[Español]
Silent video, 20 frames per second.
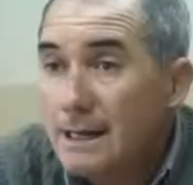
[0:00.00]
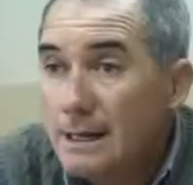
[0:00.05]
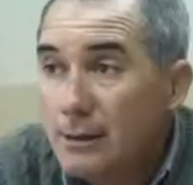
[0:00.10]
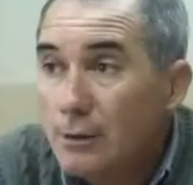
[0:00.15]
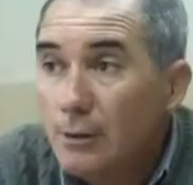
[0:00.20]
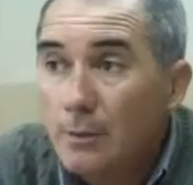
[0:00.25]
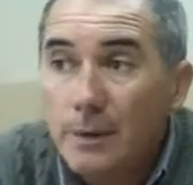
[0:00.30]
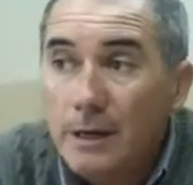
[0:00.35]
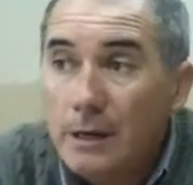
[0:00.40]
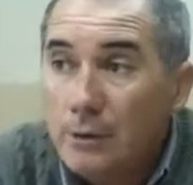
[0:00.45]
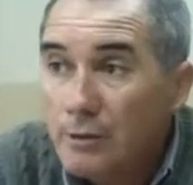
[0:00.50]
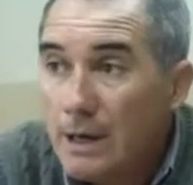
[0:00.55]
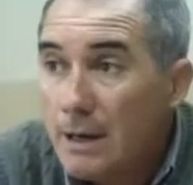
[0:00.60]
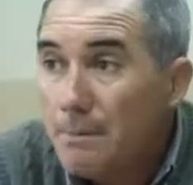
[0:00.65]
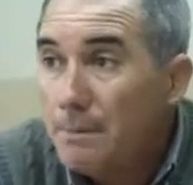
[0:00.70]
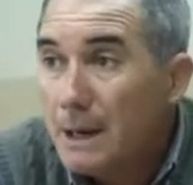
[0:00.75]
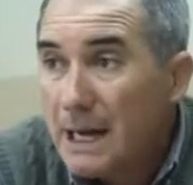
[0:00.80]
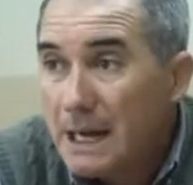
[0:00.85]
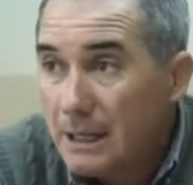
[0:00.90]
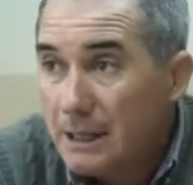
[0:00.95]
la dejó para
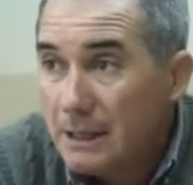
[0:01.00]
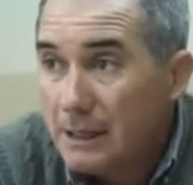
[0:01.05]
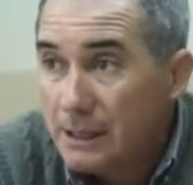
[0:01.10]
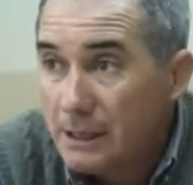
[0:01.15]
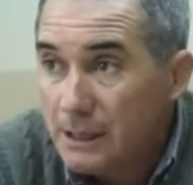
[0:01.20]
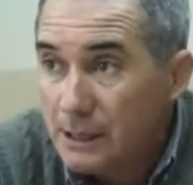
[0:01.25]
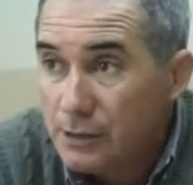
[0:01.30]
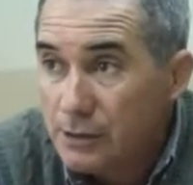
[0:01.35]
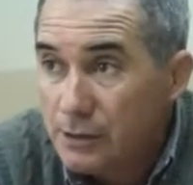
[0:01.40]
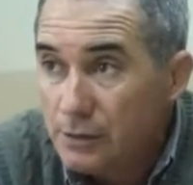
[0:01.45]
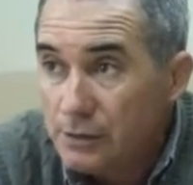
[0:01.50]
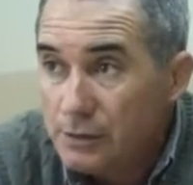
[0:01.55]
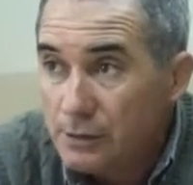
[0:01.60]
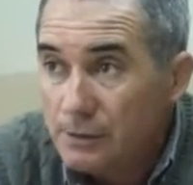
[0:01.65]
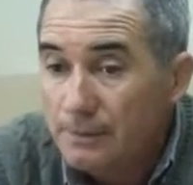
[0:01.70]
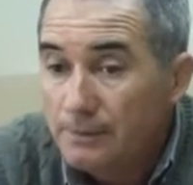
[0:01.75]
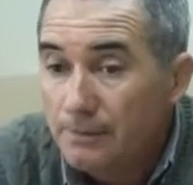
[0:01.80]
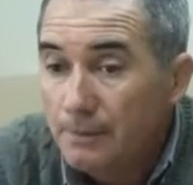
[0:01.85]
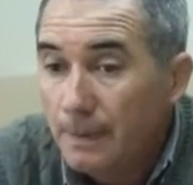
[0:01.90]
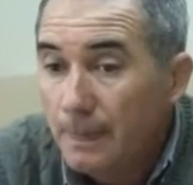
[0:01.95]
una parte de ellos
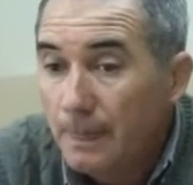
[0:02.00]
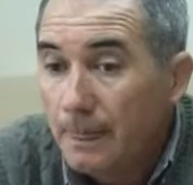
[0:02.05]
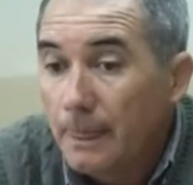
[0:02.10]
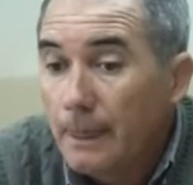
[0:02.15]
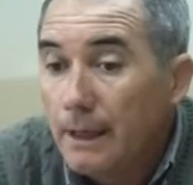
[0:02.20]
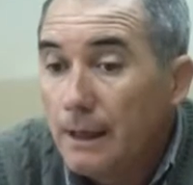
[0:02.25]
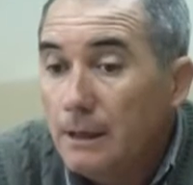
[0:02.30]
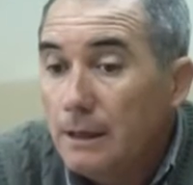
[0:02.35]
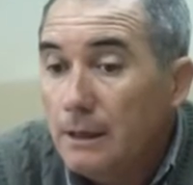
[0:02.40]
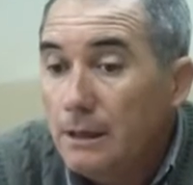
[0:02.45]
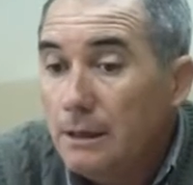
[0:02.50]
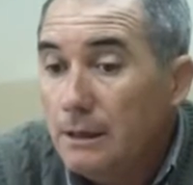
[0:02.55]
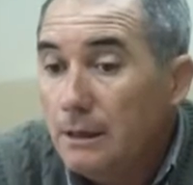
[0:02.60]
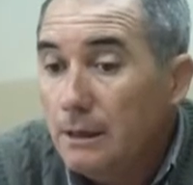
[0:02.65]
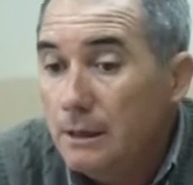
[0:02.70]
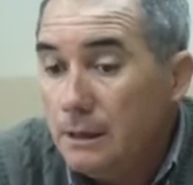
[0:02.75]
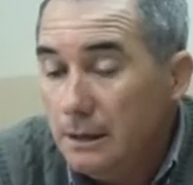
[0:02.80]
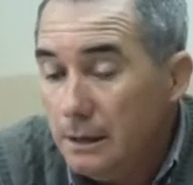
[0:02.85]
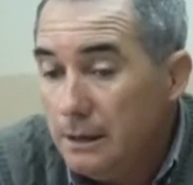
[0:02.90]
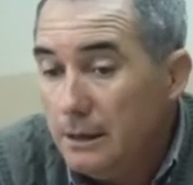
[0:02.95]

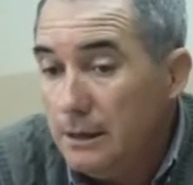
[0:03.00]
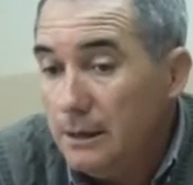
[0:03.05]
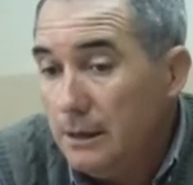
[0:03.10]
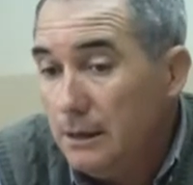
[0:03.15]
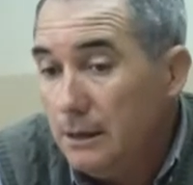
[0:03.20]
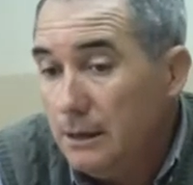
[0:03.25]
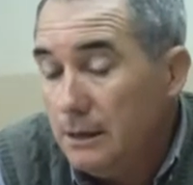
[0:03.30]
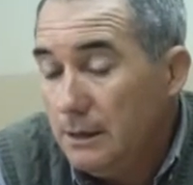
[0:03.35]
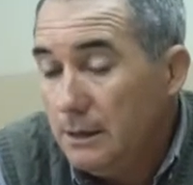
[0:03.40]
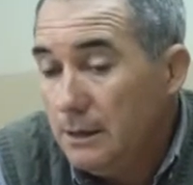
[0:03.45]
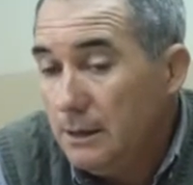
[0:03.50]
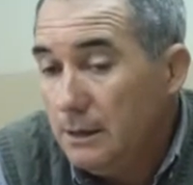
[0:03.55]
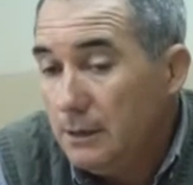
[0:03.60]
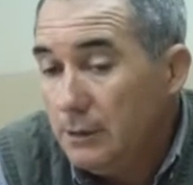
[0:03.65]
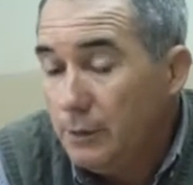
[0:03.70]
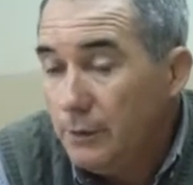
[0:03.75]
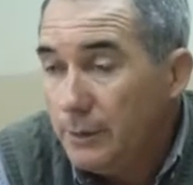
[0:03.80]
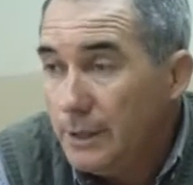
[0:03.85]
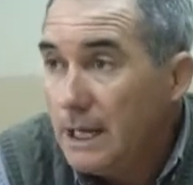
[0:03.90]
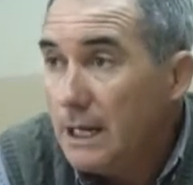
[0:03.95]
y,
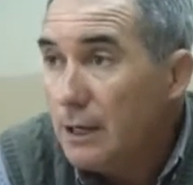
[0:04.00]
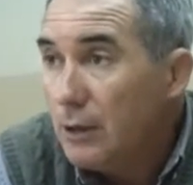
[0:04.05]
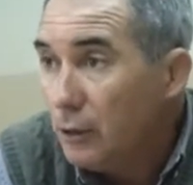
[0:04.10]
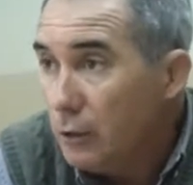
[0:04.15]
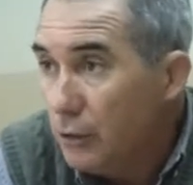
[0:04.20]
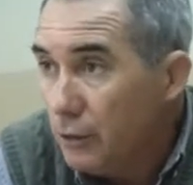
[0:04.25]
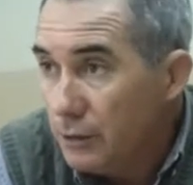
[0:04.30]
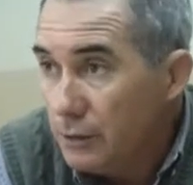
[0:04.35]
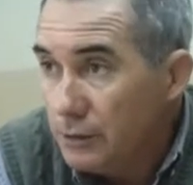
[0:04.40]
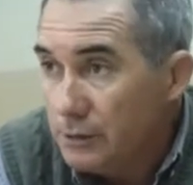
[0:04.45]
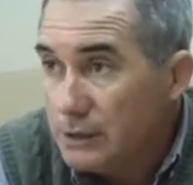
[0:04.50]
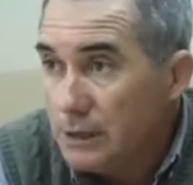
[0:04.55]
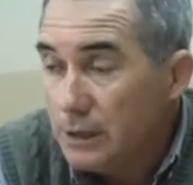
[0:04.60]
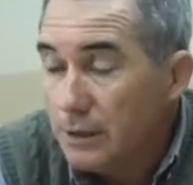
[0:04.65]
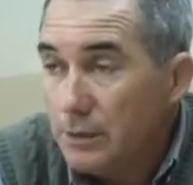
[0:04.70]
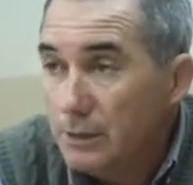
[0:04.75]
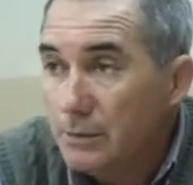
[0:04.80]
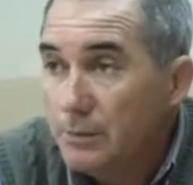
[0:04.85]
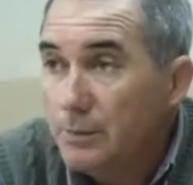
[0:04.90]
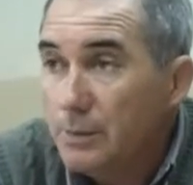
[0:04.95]
cubría Godoy, ¿no es
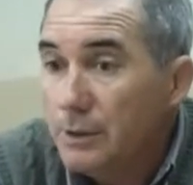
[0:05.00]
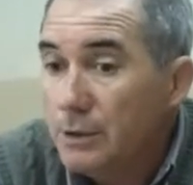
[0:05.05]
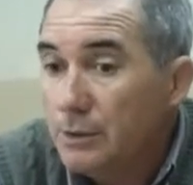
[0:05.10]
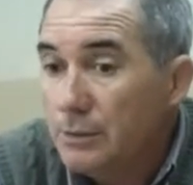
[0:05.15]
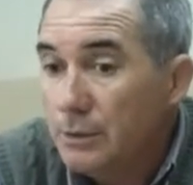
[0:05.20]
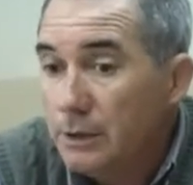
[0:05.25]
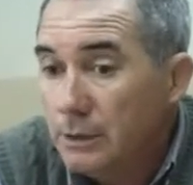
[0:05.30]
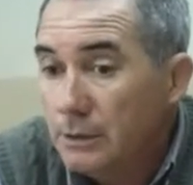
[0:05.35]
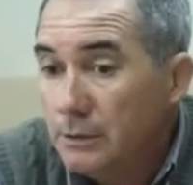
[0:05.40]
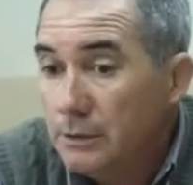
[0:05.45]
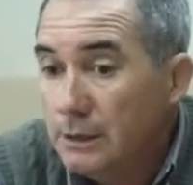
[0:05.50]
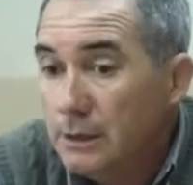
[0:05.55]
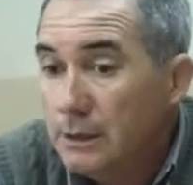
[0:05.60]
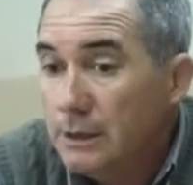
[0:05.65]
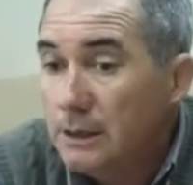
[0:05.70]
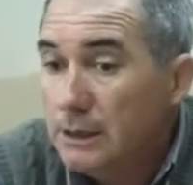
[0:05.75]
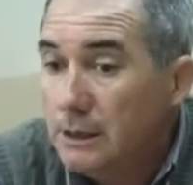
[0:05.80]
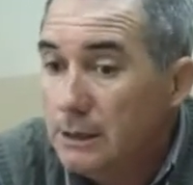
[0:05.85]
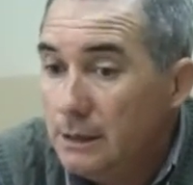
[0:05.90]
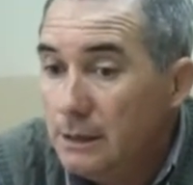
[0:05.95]
cierto? Pero bueno,
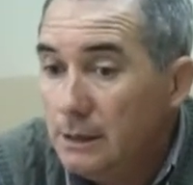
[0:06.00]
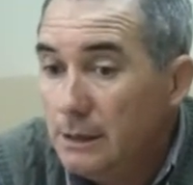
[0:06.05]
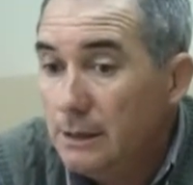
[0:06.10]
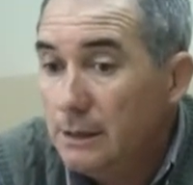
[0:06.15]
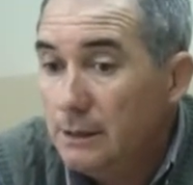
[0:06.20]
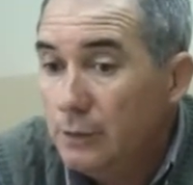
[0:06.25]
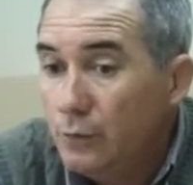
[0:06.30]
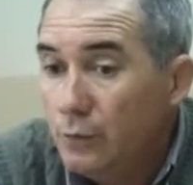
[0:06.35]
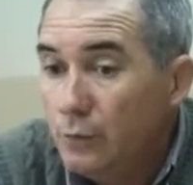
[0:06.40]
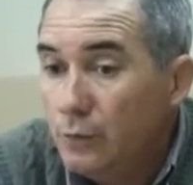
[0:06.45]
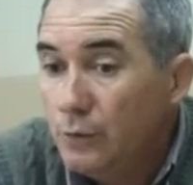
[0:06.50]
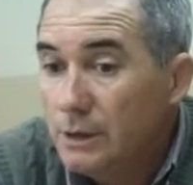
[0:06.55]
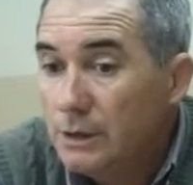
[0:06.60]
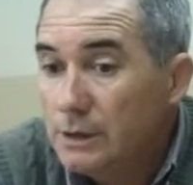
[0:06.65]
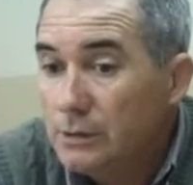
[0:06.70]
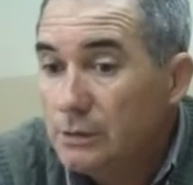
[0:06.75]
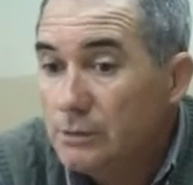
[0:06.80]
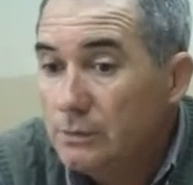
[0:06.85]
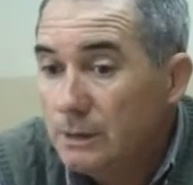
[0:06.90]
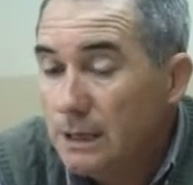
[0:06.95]
eh, no
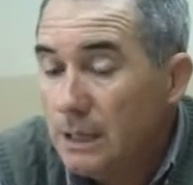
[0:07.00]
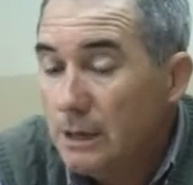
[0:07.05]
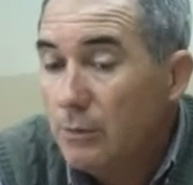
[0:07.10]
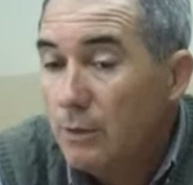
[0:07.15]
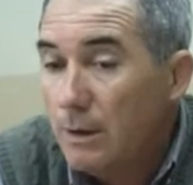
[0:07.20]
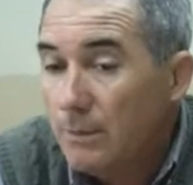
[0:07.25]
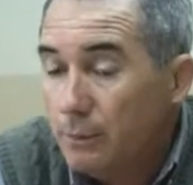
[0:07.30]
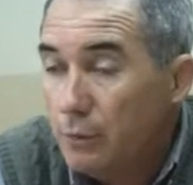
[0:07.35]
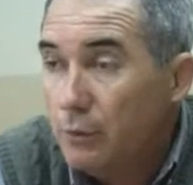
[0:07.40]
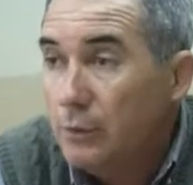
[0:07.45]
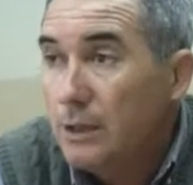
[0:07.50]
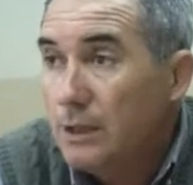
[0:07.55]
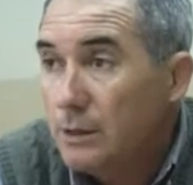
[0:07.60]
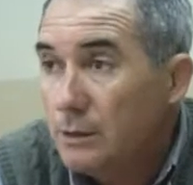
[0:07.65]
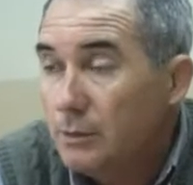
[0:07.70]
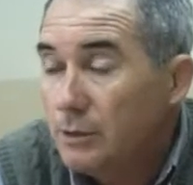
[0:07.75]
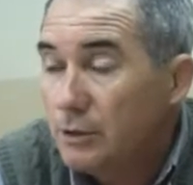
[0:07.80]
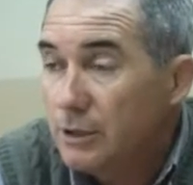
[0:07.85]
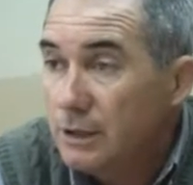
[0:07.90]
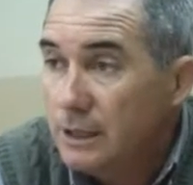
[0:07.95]
es un agua pura
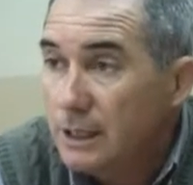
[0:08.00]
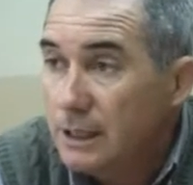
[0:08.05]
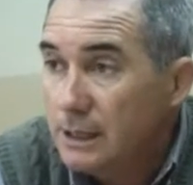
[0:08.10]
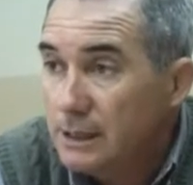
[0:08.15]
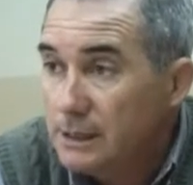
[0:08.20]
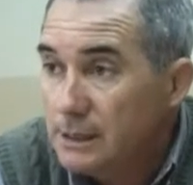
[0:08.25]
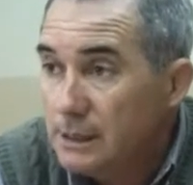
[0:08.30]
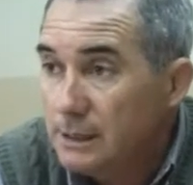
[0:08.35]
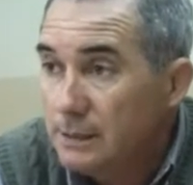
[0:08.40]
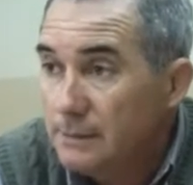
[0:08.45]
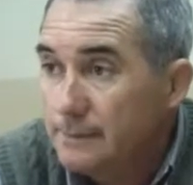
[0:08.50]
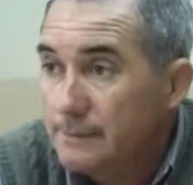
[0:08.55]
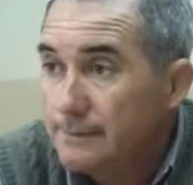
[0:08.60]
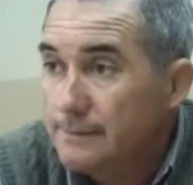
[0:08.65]
como tendría que ser.